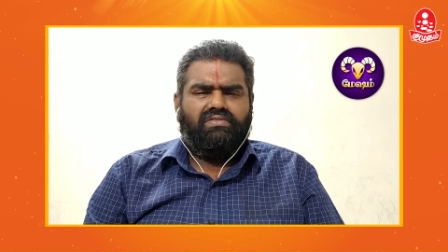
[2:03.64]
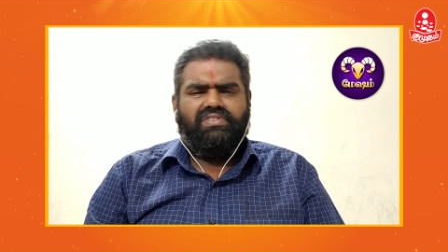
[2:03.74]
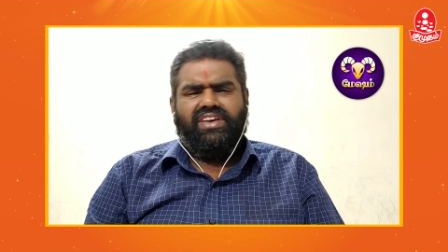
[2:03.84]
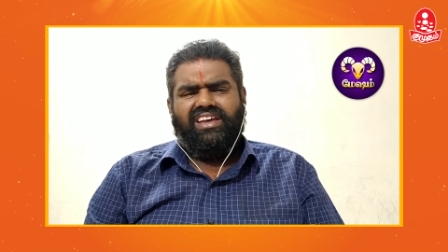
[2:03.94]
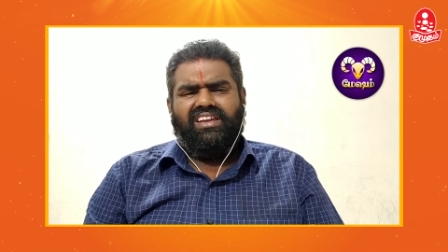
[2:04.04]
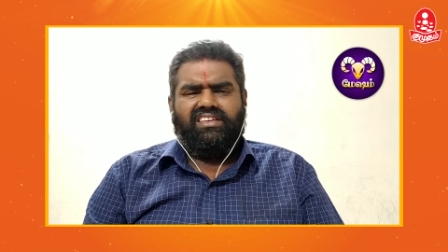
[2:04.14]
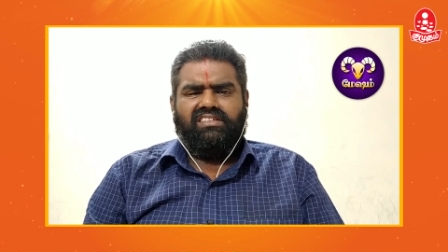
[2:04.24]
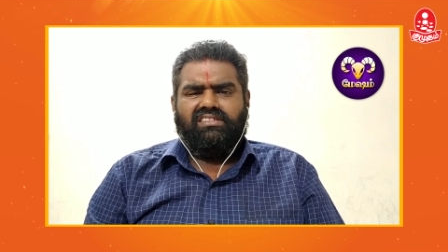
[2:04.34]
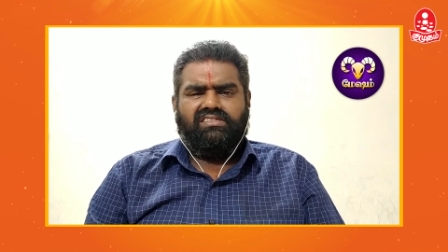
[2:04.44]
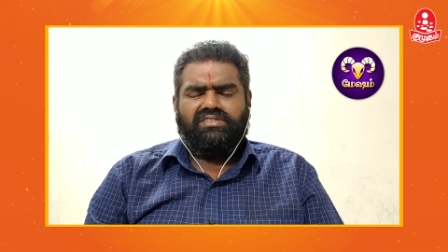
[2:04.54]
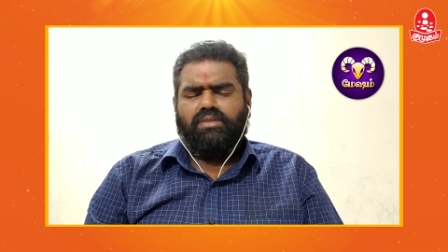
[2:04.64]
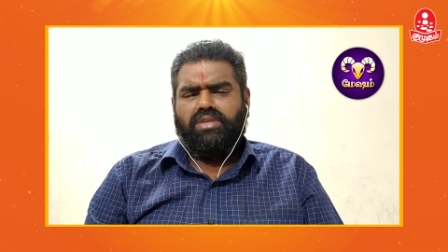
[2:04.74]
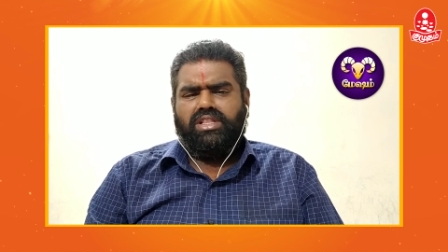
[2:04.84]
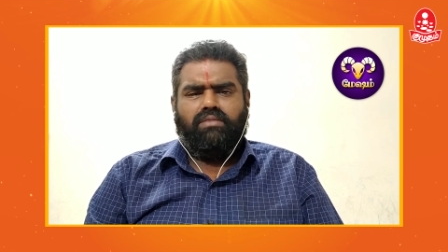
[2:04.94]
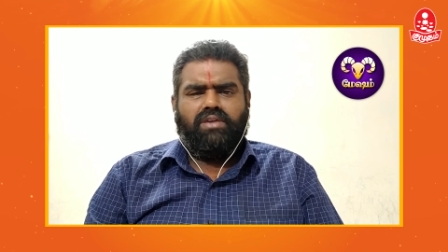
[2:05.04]
வேலை
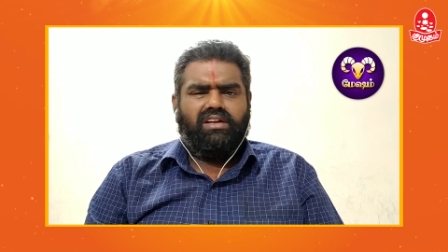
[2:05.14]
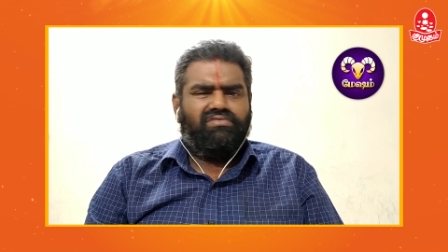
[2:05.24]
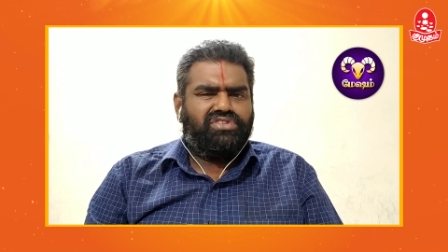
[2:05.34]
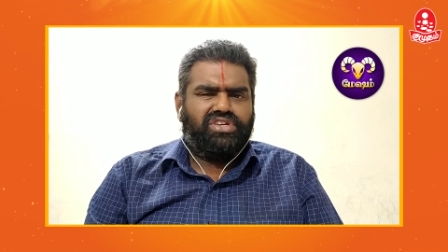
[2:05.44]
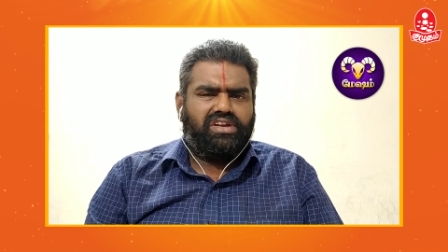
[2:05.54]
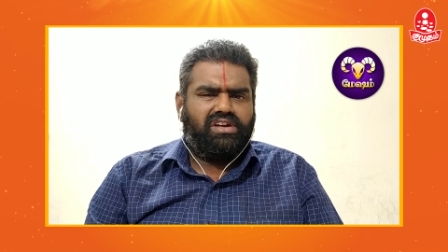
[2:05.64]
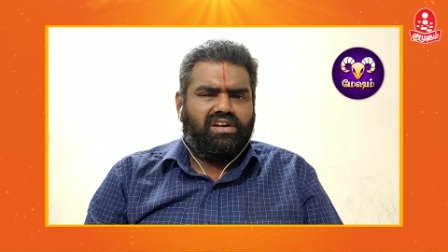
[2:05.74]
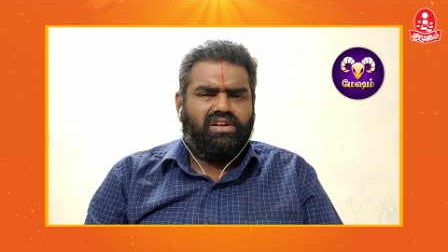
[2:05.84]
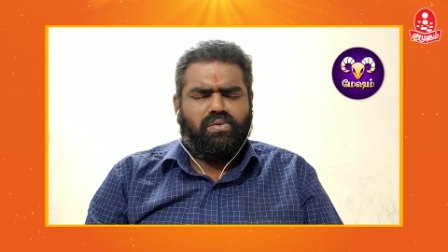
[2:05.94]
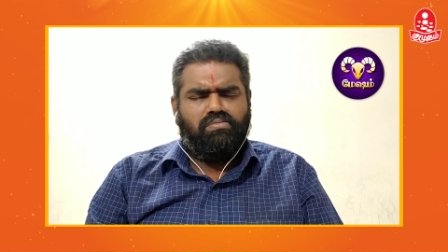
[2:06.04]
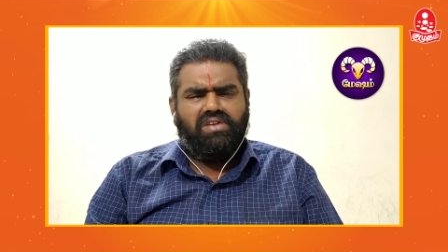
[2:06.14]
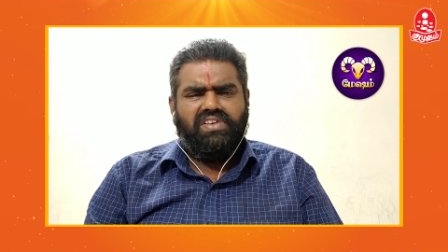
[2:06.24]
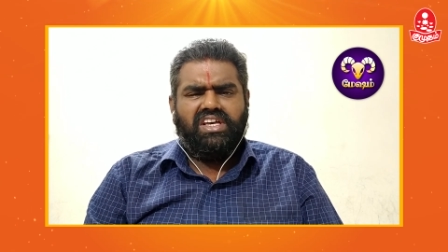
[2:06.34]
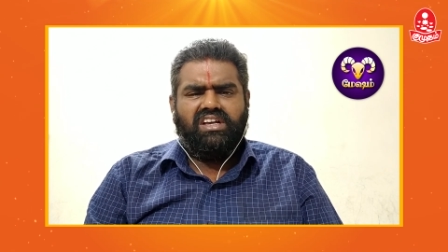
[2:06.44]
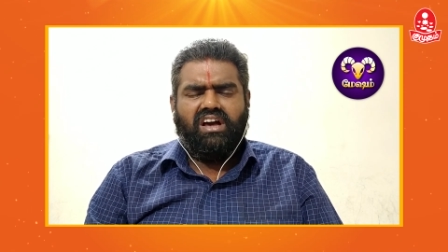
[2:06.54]
சம்பந்தமான விஷயங்களில்
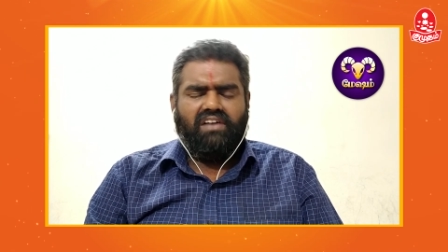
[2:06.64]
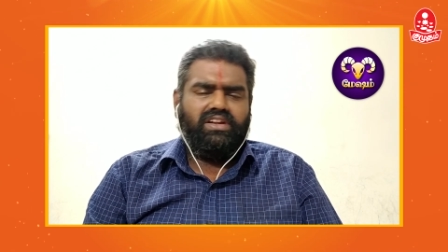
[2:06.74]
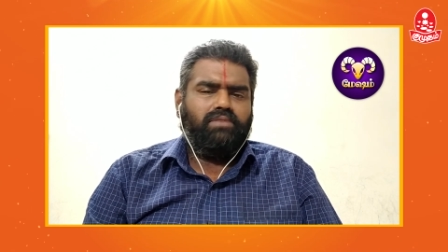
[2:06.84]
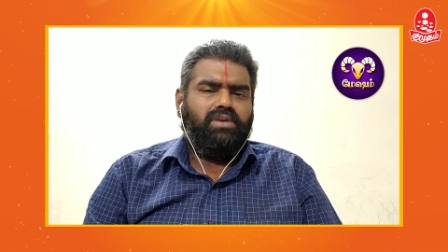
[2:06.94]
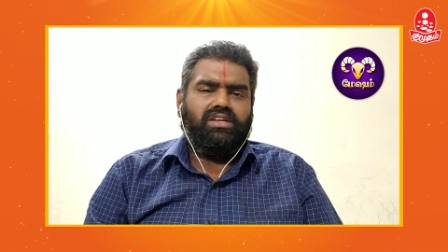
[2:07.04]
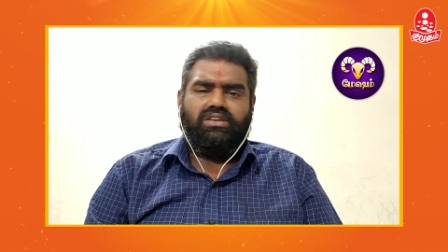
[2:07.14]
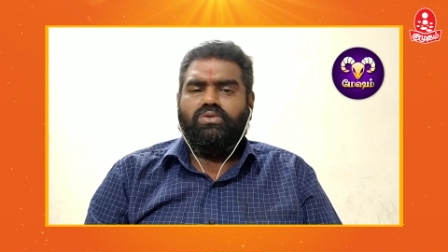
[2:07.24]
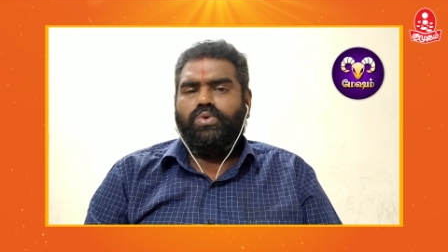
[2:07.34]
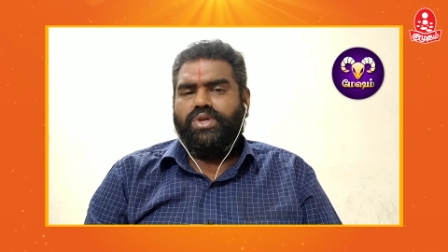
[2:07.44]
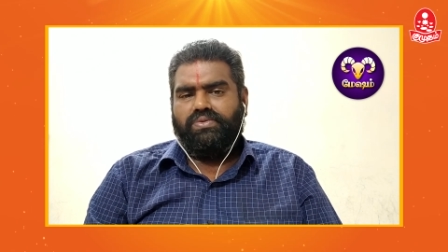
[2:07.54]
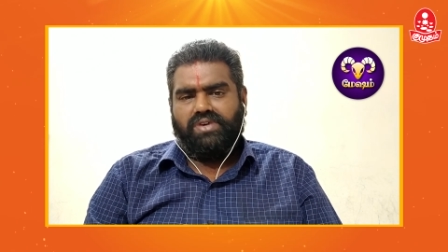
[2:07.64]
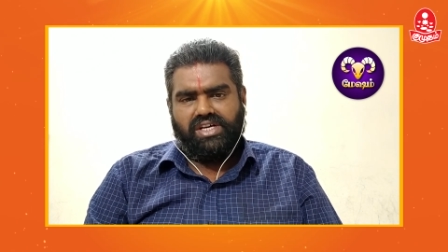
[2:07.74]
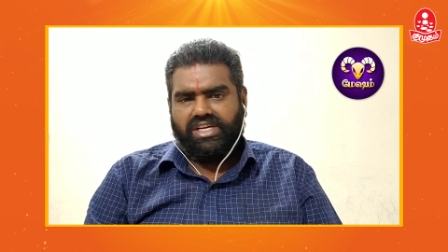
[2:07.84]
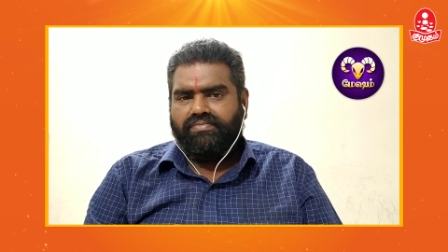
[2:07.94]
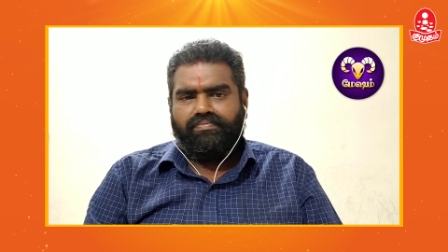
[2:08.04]
ரொம்பவே கவனமாக இருக்கக்கூடியவங்க
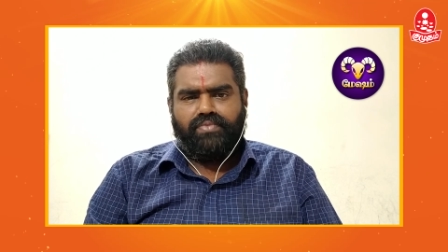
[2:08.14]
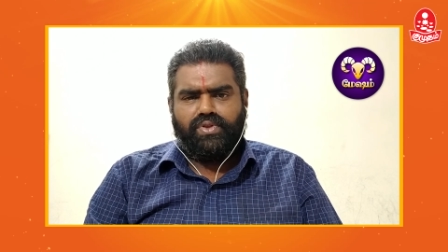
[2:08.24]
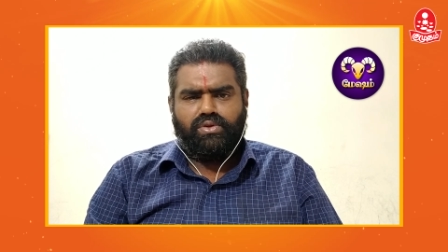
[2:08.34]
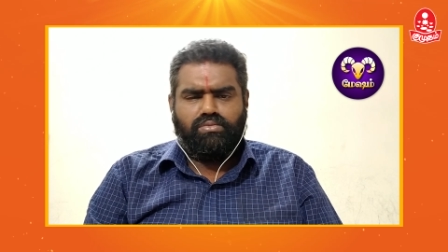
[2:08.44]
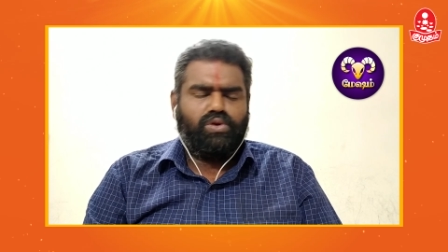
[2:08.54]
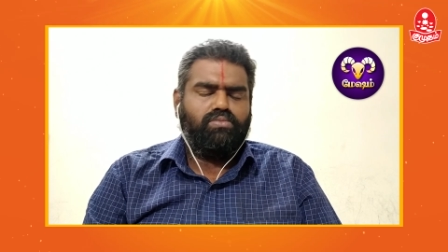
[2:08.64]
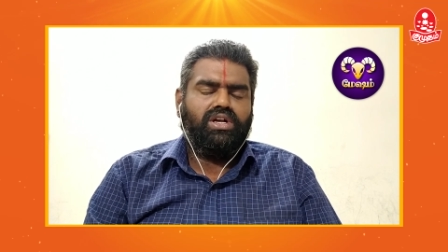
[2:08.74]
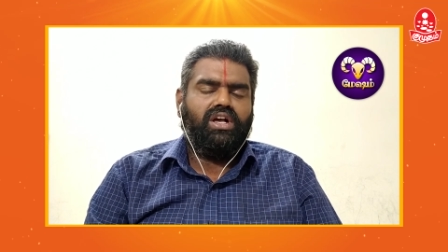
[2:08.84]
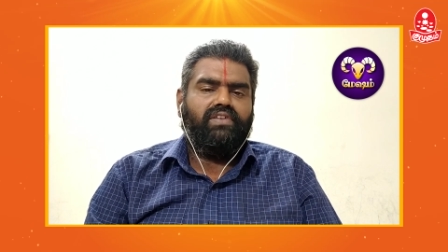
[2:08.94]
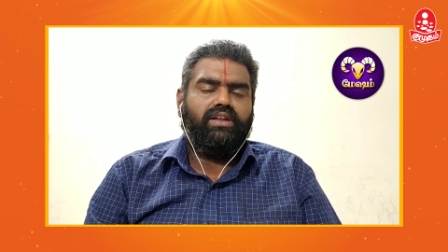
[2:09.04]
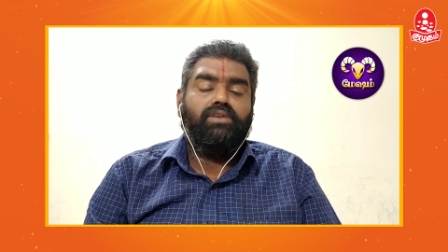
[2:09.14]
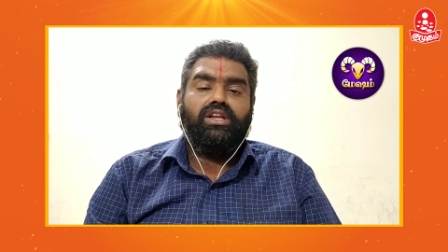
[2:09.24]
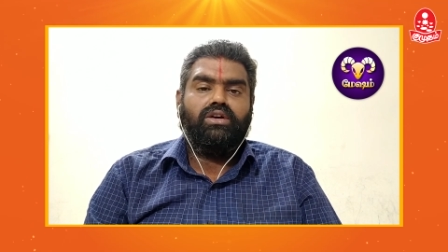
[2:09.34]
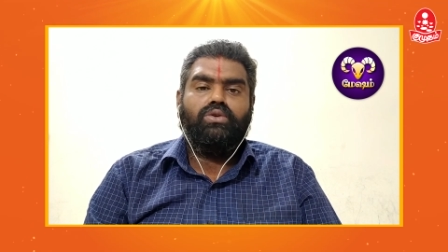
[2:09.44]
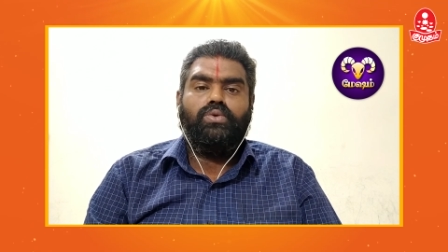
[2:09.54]
ரொம்ப ரொம்ப கவனமாக
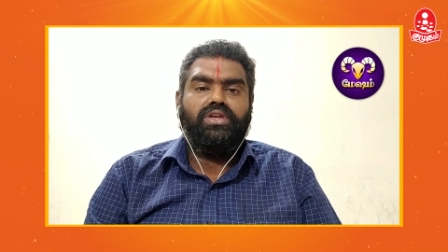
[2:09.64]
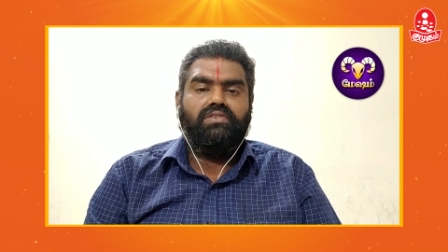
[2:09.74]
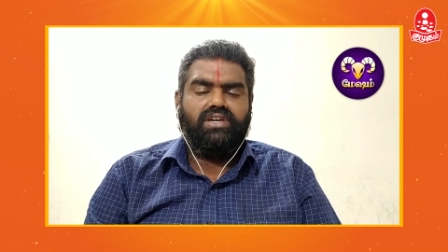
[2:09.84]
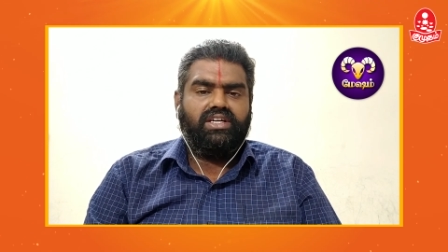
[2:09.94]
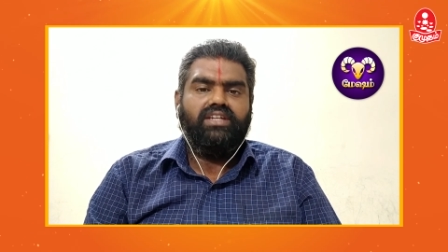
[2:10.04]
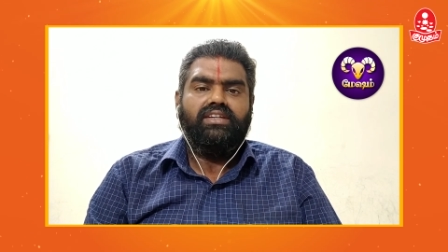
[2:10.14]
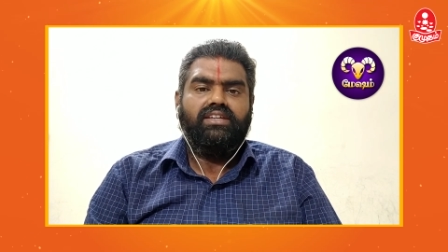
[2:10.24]
இருக்கக்கூடியவங்க